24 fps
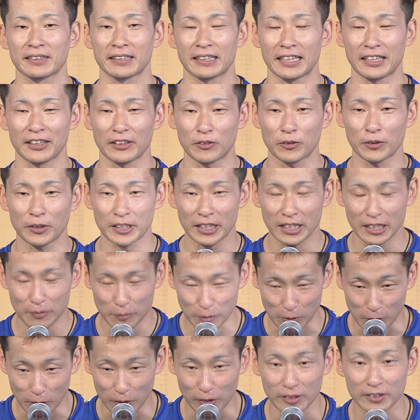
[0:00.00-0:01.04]
えー、これから
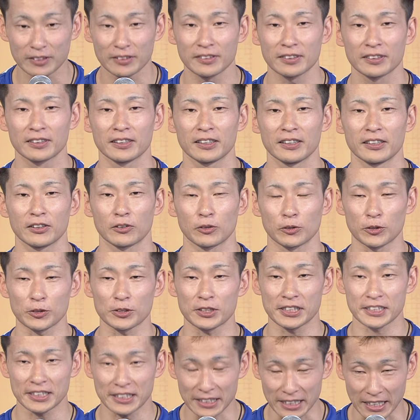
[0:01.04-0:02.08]
も今
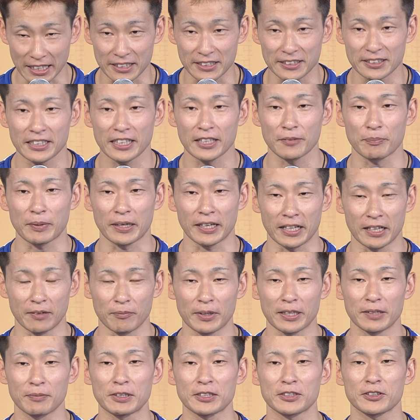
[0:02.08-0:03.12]
年一年精一杯頑
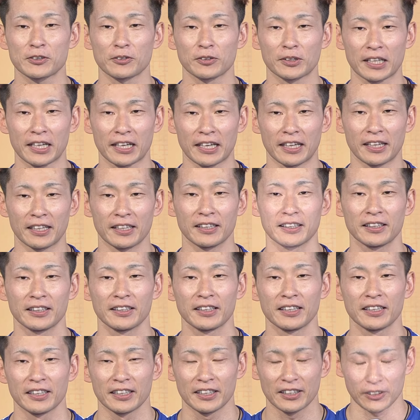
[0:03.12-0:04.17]
張りますので
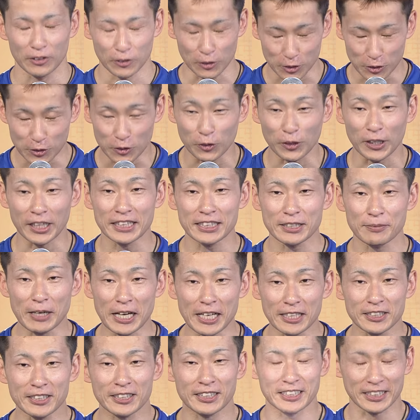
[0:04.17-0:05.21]
よろしくお願いし
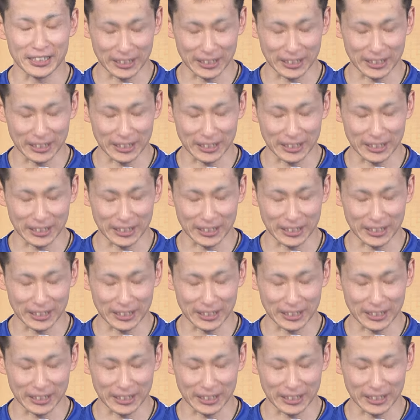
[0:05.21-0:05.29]
ます